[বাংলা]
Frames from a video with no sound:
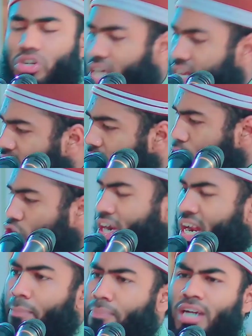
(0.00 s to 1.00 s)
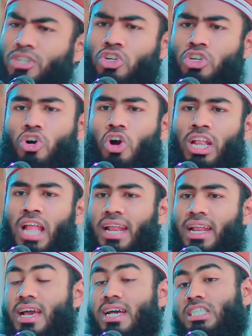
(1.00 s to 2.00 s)
অর্থাৎ যে বিষয়টা আপনার জন্য
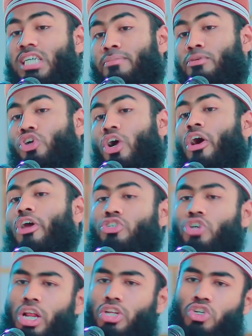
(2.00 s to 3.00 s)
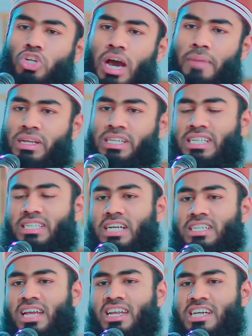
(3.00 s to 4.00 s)
কল্যাণ সেই বিষয়টা অর্জনের জন্য আপনি
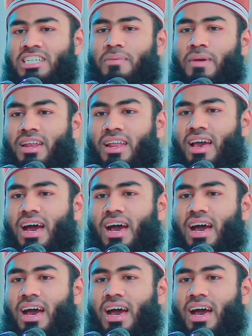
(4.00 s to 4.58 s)
চেষ্টা চালিয়ে যাবেন